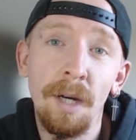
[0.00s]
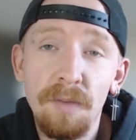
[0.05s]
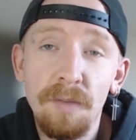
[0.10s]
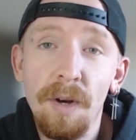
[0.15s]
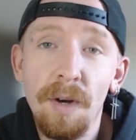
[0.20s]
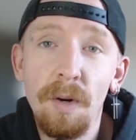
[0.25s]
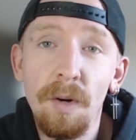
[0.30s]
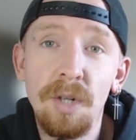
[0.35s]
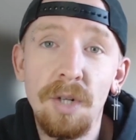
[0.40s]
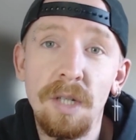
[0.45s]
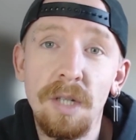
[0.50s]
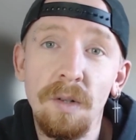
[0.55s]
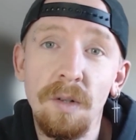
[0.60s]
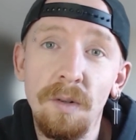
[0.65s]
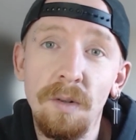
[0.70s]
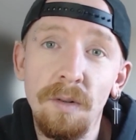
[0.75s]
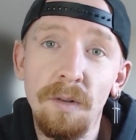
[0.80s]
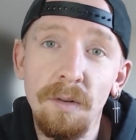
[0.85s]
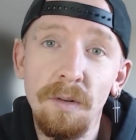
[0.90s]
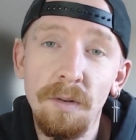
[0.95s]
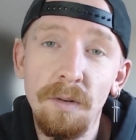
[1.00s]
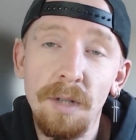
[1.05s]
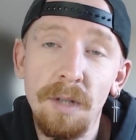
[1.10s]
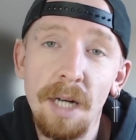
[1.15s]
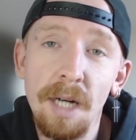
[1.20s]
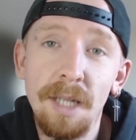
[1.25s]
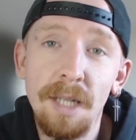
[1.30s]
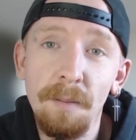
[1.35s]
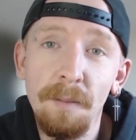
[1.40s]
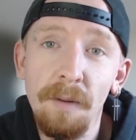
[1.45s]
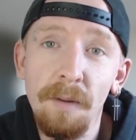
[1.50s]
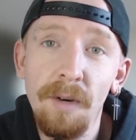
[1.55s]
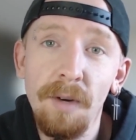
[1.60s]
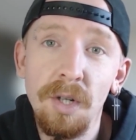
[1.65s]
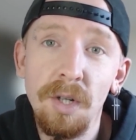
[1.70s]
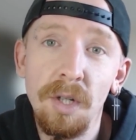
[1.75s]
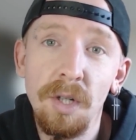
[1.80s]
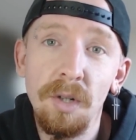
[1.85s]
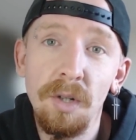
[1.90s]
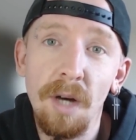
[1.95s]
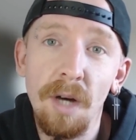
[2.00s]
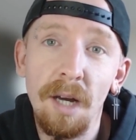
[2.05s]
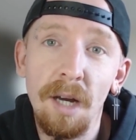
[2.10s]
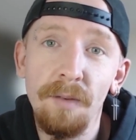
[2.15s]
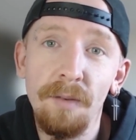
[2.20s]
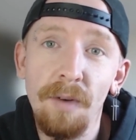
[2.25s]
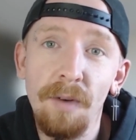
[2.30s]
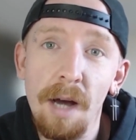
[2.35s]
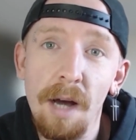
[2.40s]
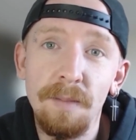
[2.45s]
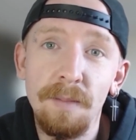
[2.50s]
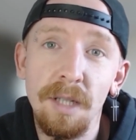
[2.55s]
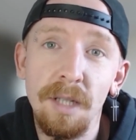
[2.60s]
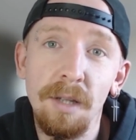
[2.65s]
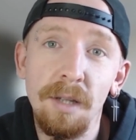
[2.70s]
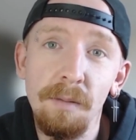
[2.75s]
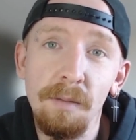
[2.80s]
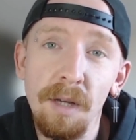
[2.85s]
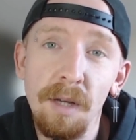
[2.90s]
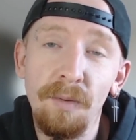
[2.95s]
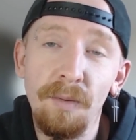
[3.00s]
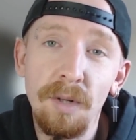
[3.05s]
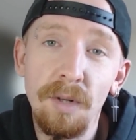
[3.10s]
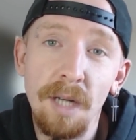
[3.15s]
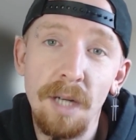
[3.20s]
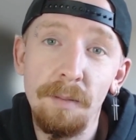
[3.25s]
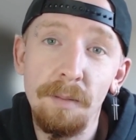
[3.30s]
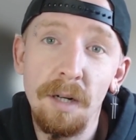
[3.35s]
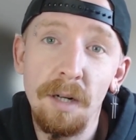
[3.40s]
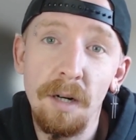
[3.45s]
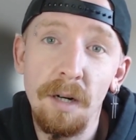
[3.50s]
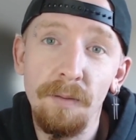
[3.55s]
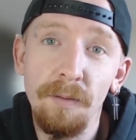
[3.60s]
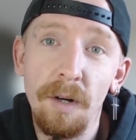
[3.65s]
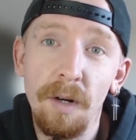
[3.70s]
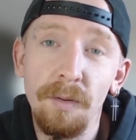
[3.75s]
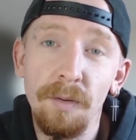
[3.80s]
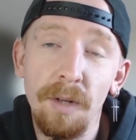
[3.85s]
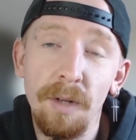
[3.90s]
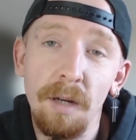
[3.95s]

No swego czasu, jak sami wiecie, no nagrywałem z innymi twórcami coverów,